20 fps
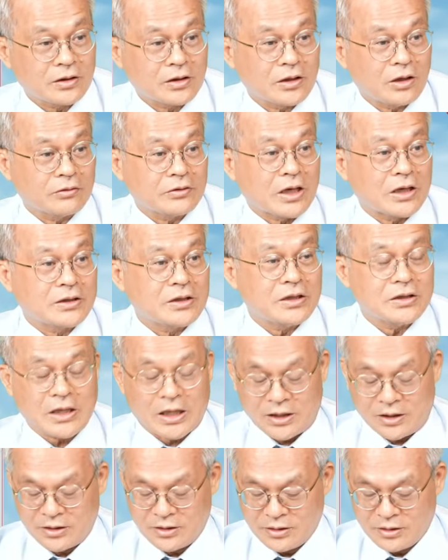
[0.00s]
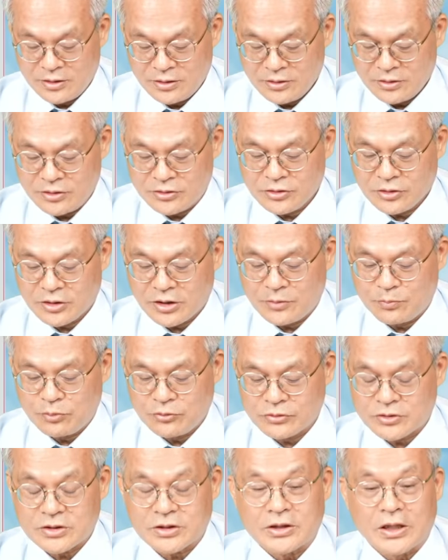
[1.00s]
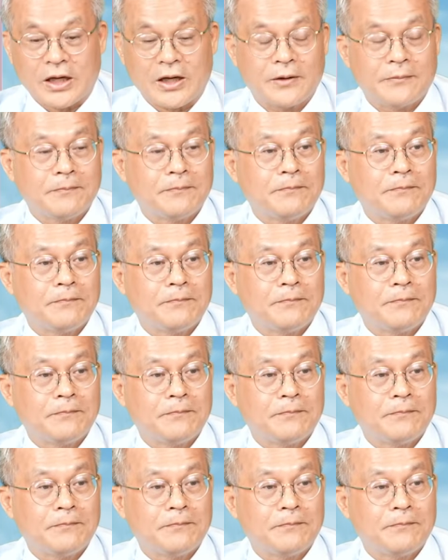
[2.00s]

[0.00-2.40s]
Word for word: 到达低档。你就可以布局了，